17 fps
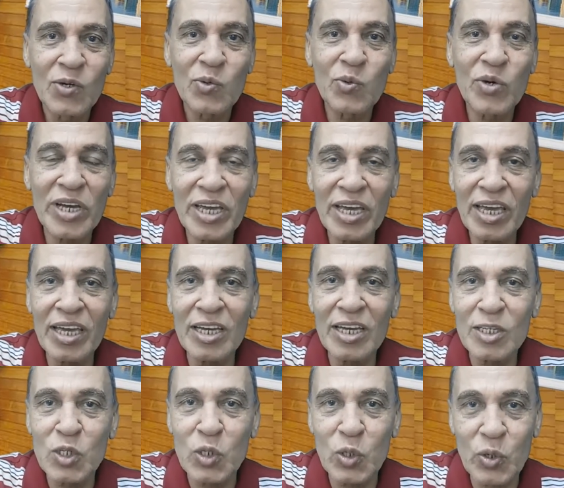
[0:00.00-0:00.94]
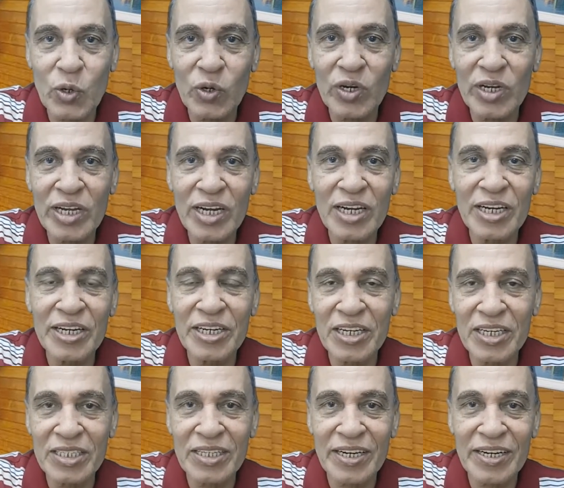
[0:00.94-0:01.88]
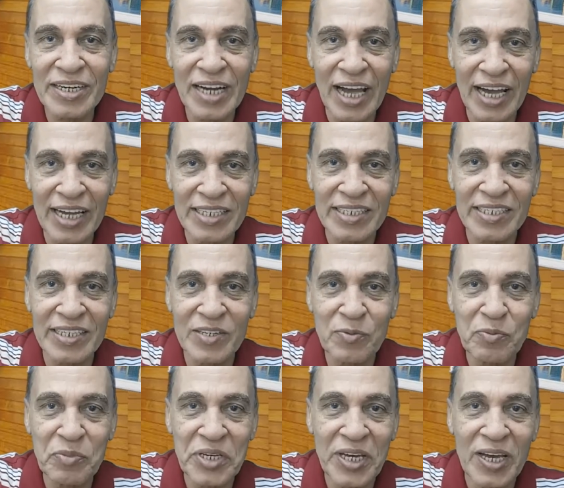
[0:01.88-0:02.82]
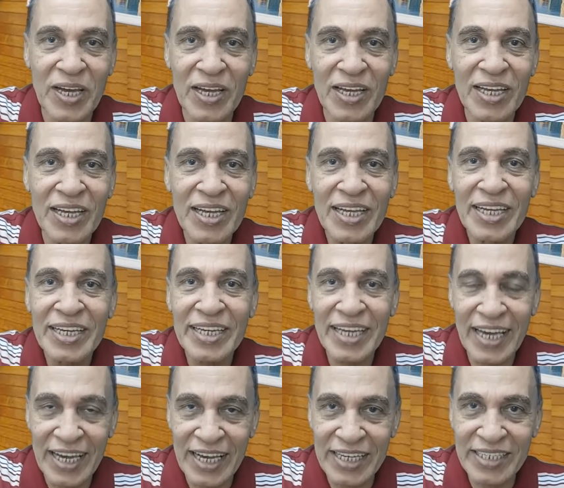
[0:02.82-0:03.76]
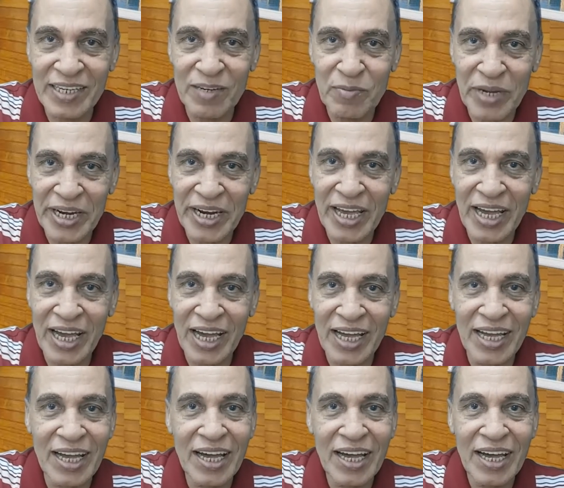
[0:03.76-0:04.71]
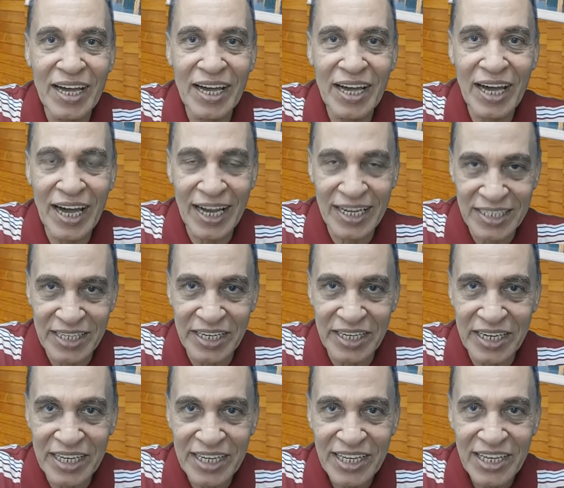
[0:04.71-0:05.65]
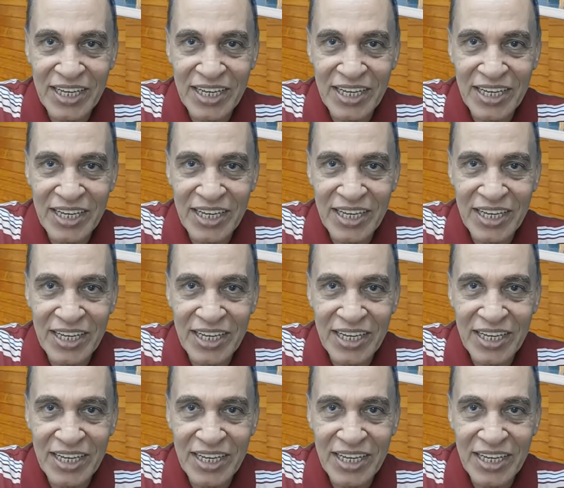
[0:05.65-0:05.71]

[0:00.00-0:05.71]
وايه الطرق اللي نقدر نحسن بيها جهاز المناعه عندنا